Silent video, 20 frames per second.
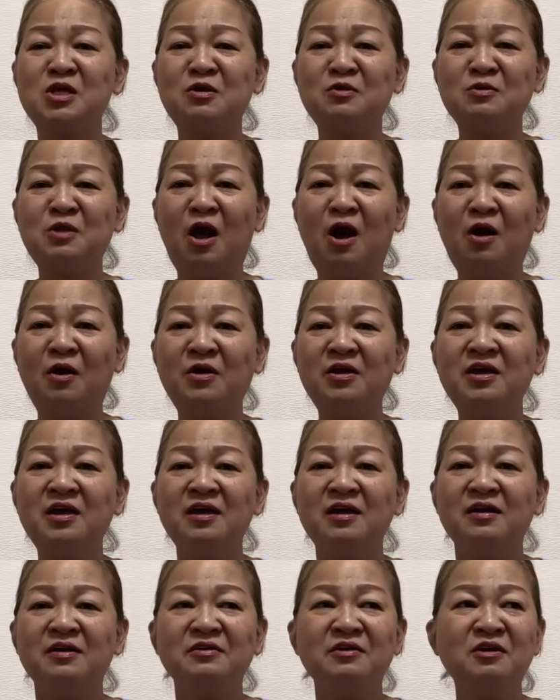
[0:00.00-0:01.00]
xíu thôi
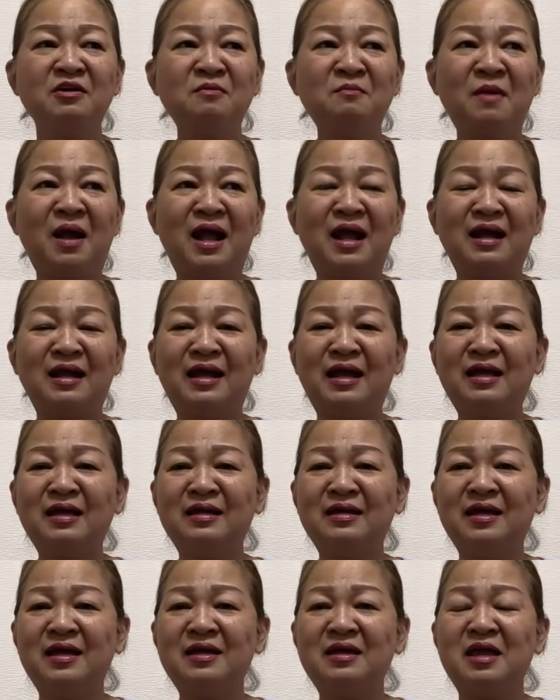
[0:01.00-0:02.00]
nhưng mà
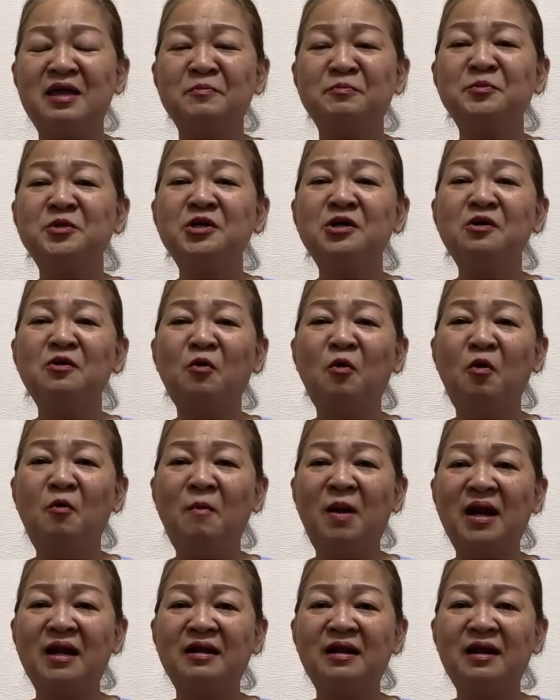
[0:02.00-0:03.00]
cái cái nghiệp trước của
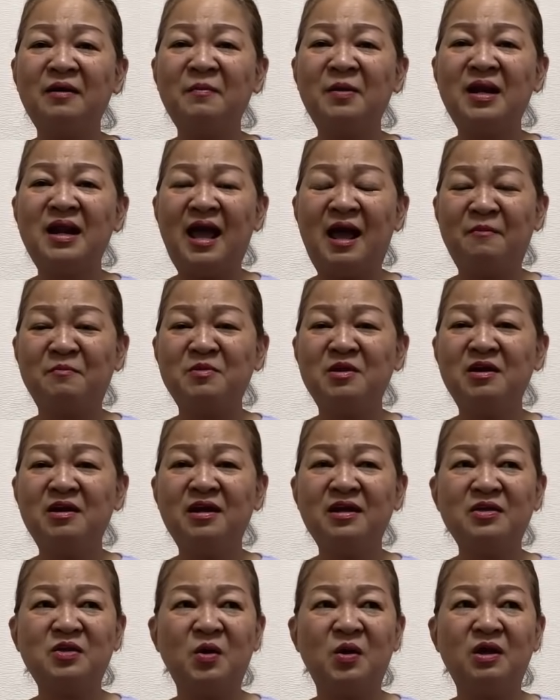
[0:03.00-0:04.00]
mình á mình làm những
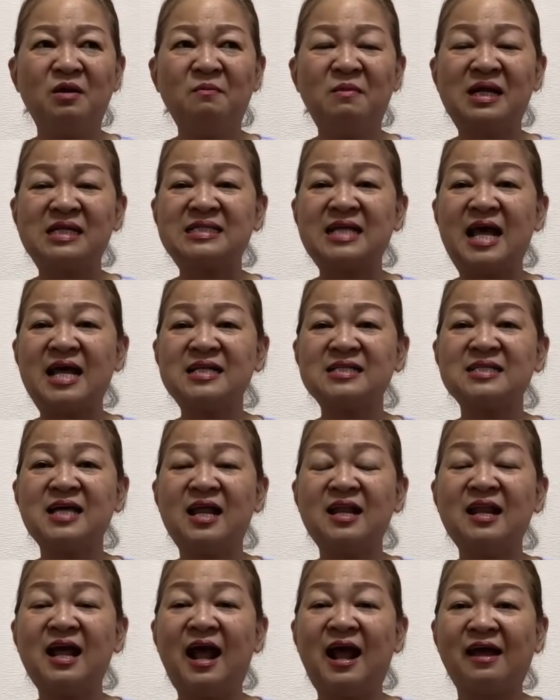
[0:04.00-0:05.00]
cái chuyện mà sát
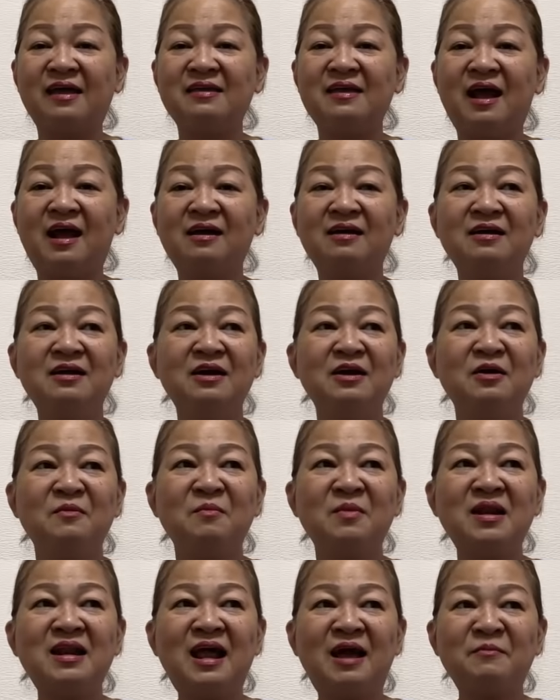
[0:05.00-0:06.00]
sanh hài vật
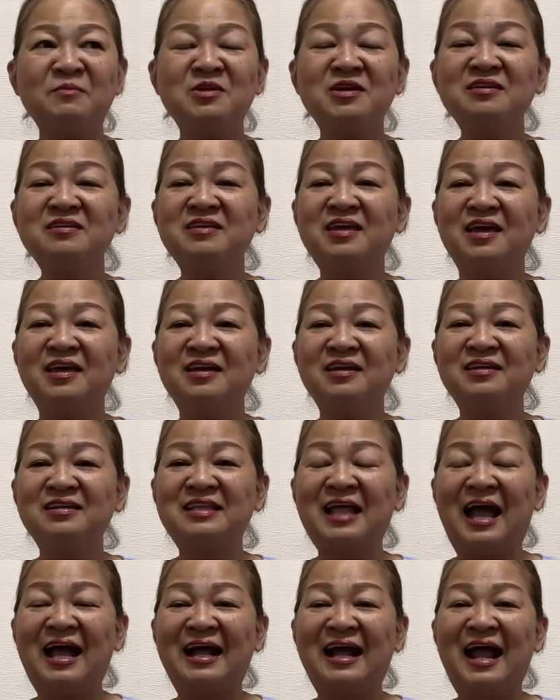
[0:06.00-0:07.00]
mình làm những chuyện
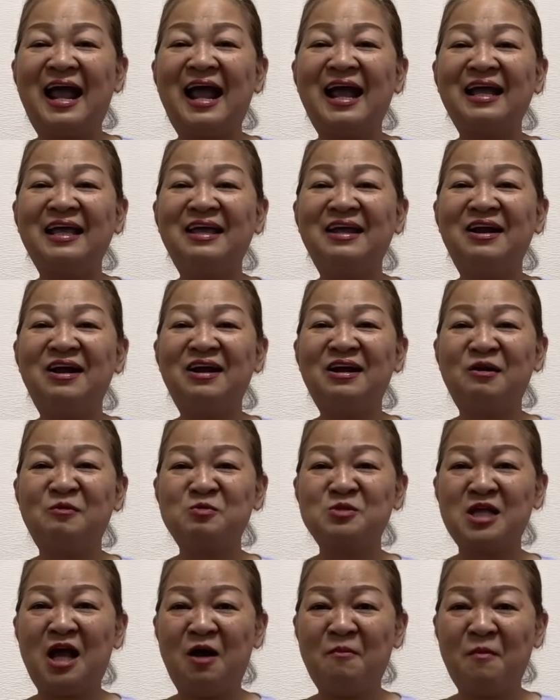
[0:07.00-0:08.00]
tàn ác gì đó
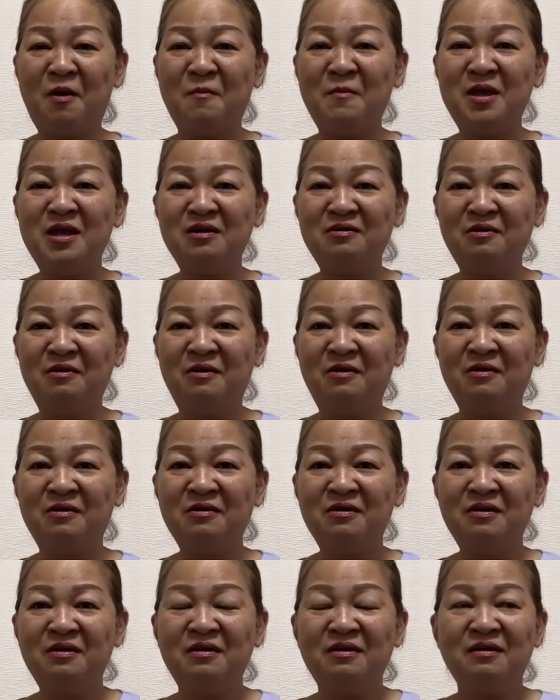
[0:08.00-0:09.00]
làm sao mà biết
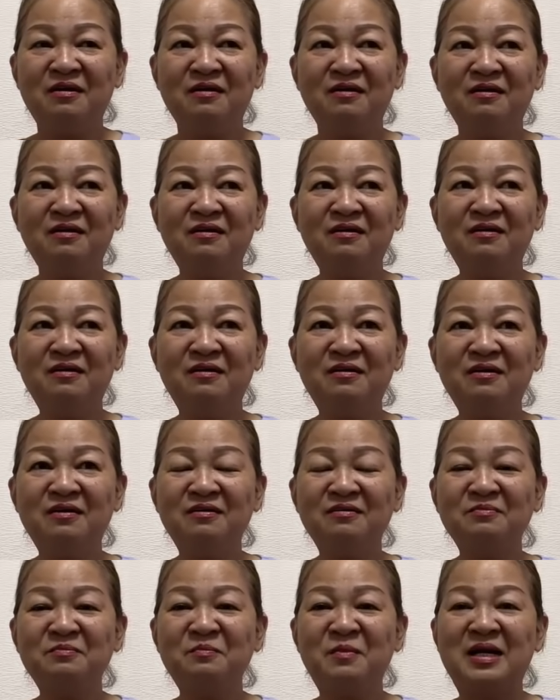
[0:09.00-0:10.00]
được
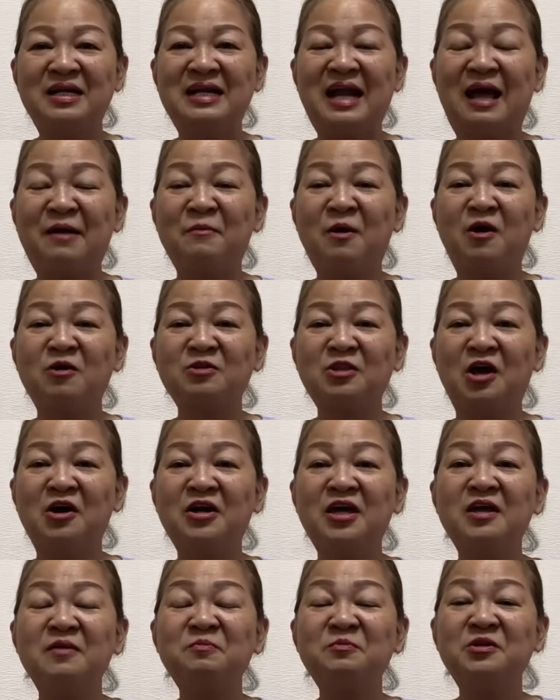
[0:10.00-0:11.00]
à, mình làm hồi từ
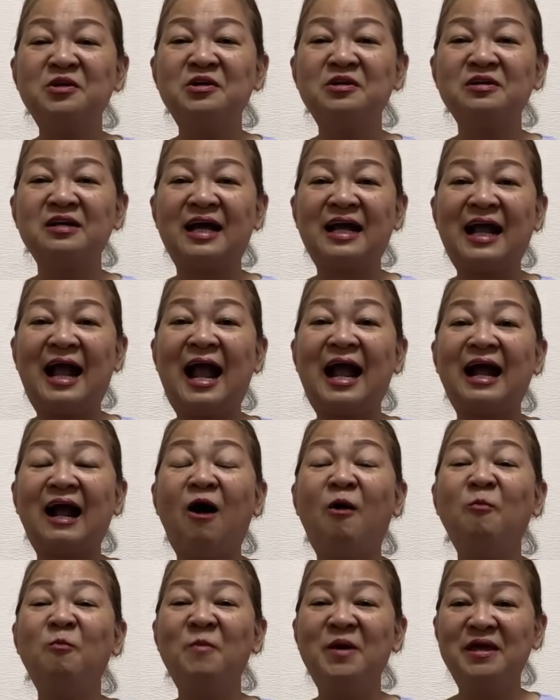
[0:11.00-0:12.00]
kiếp trước là càng
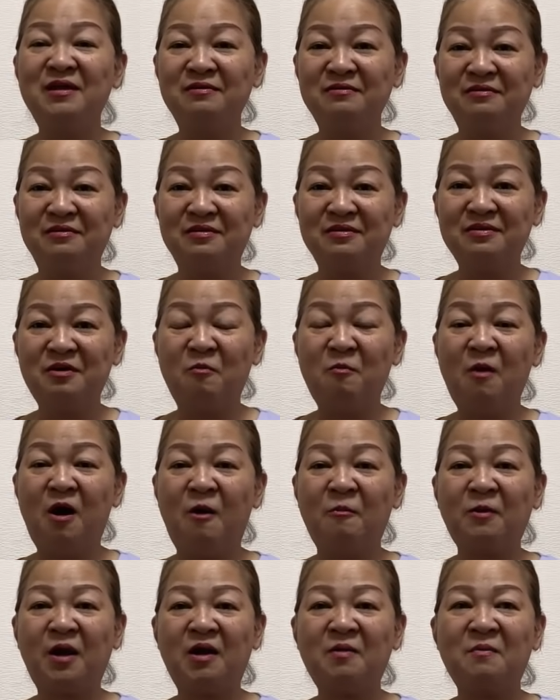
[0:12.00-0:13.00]
không biết nữa đúng
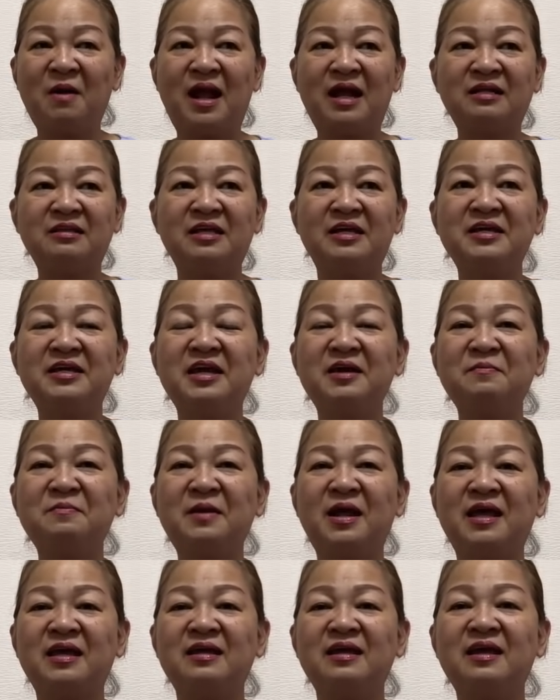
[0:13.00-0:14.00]
không các bạn thì kiếp
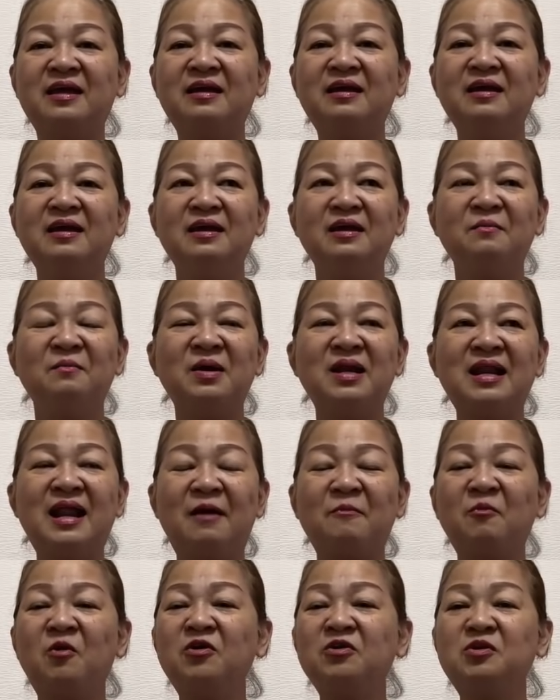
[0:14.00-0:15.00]
này á mình
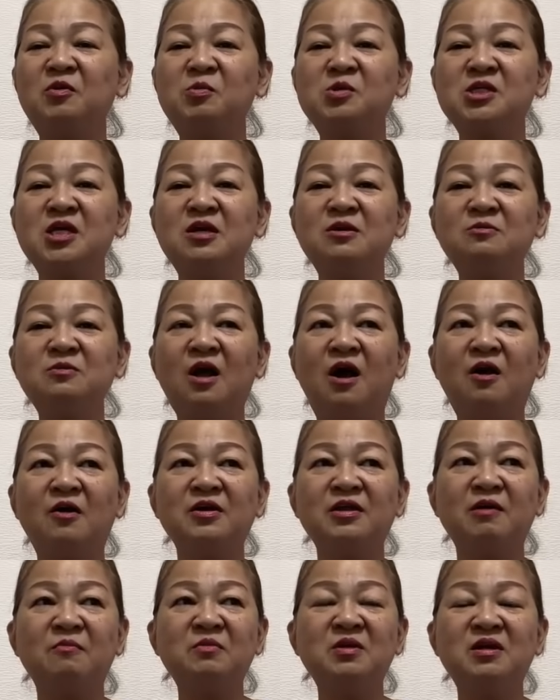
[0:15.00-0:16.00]
làm có chút xíu
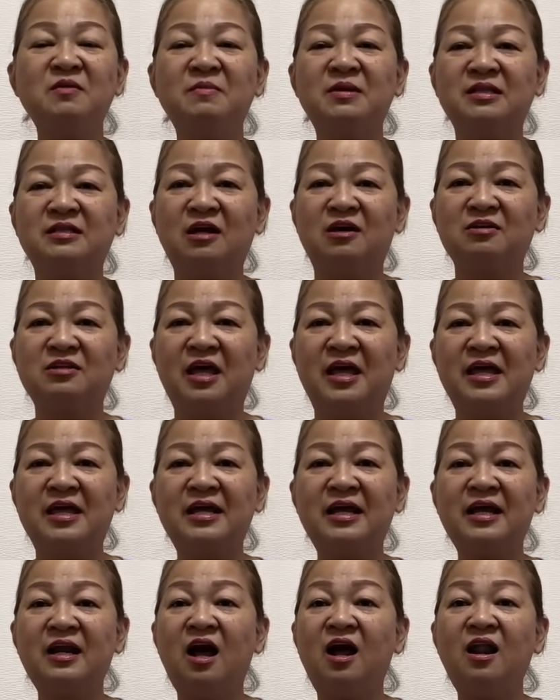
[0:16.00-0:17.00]
thôi giống như mình từ
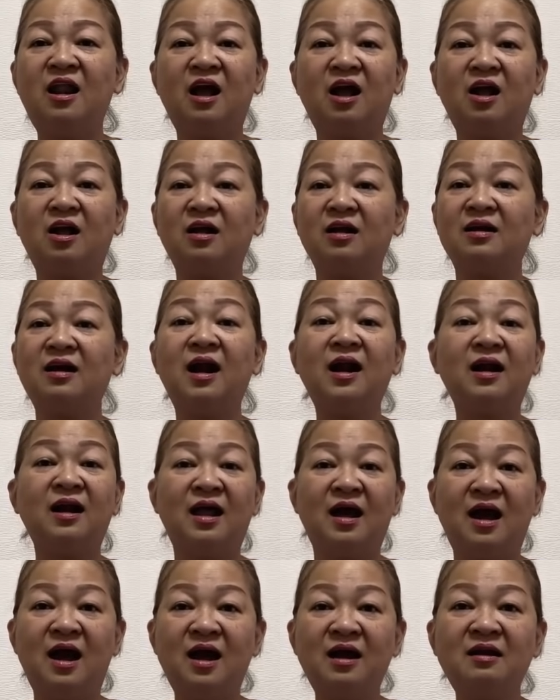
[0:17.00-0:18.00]
thiện cái đó là rất
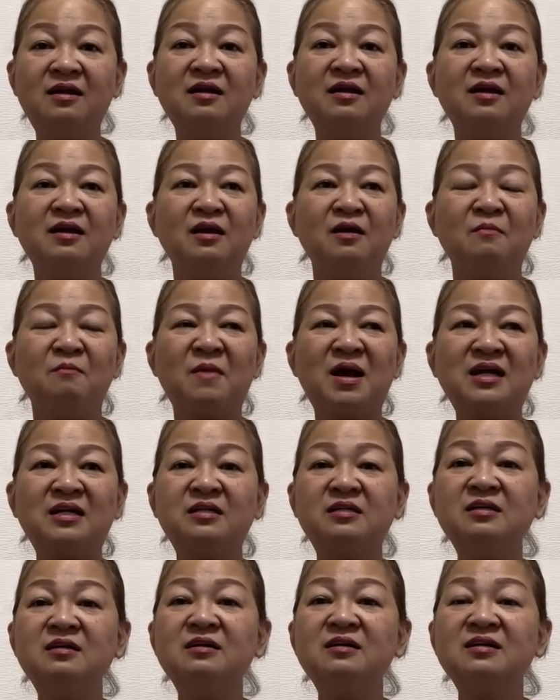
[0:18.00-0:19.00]
là ít mà
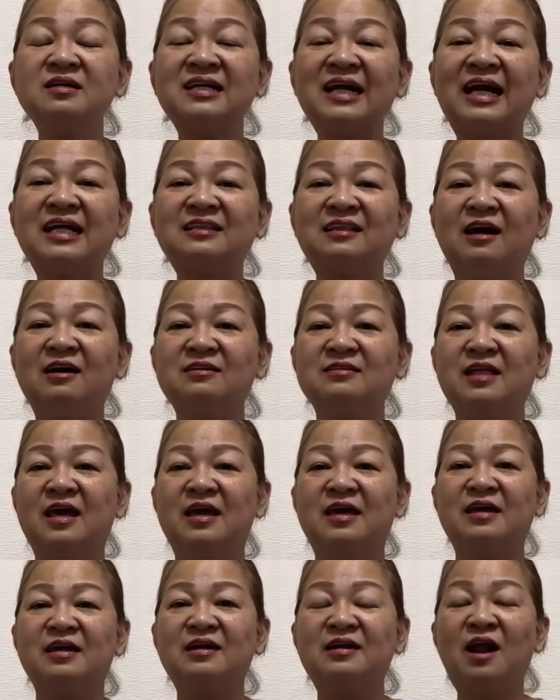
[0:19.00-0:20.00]
trước cái từ
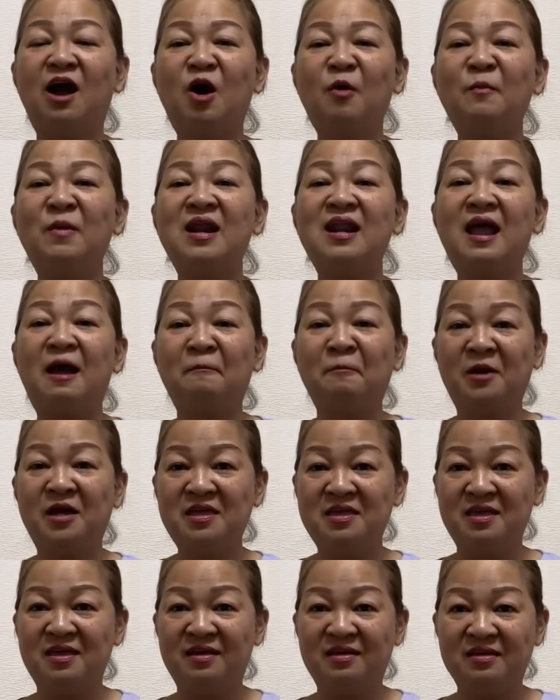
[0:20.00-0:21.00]
thiện đó mình làm
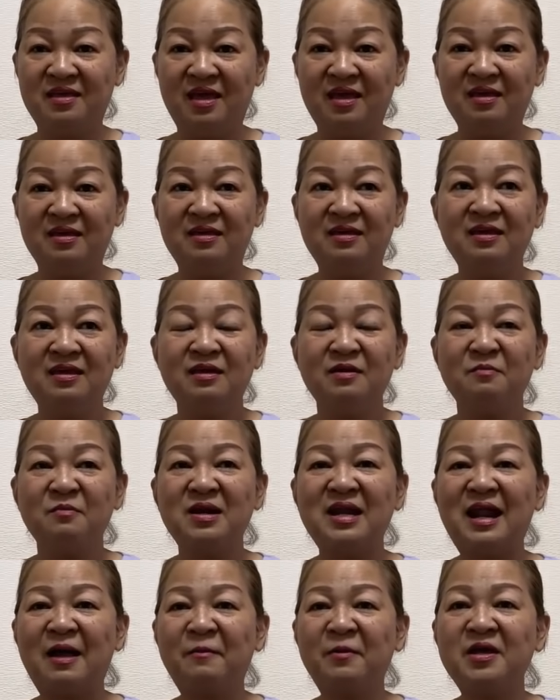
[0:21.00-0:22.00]
cái việc gì
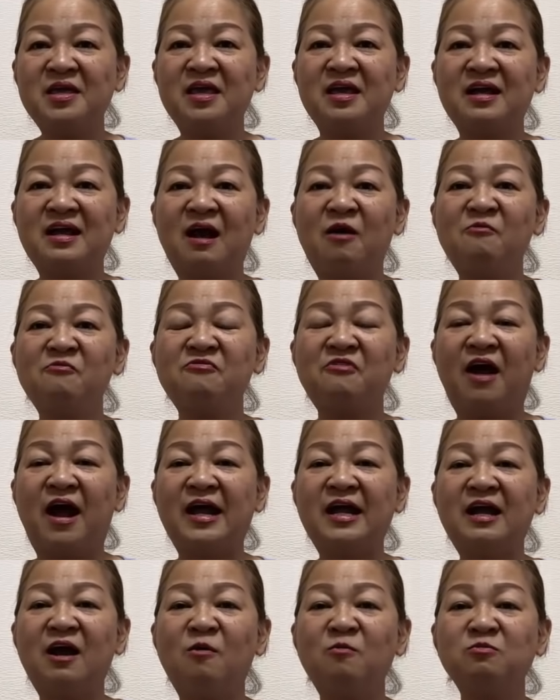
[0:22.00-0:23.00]
mình làm cái việc không
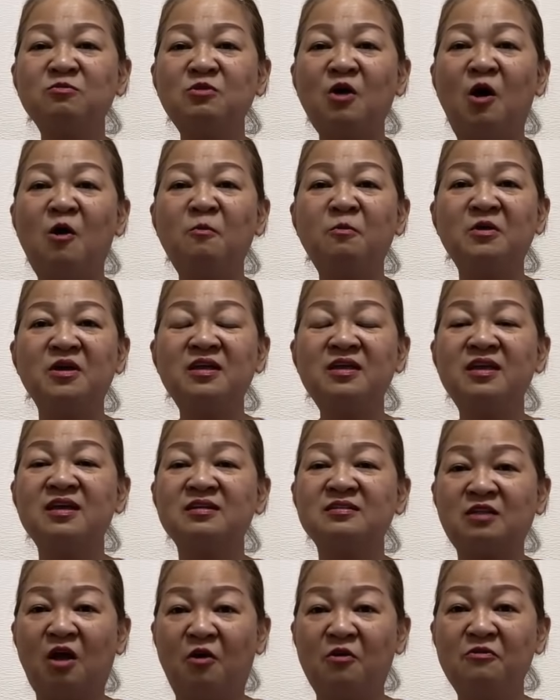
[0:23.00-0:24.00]
phải không tốt những
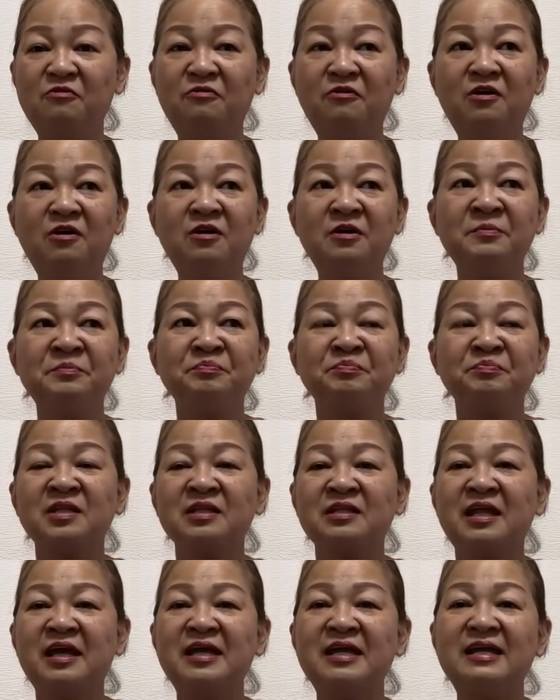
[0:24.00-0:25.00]
việc tội phước
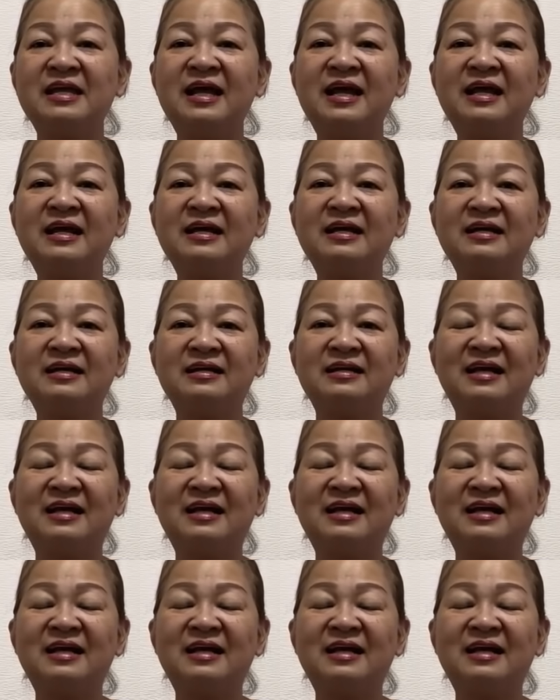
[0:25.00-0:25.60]
thì á,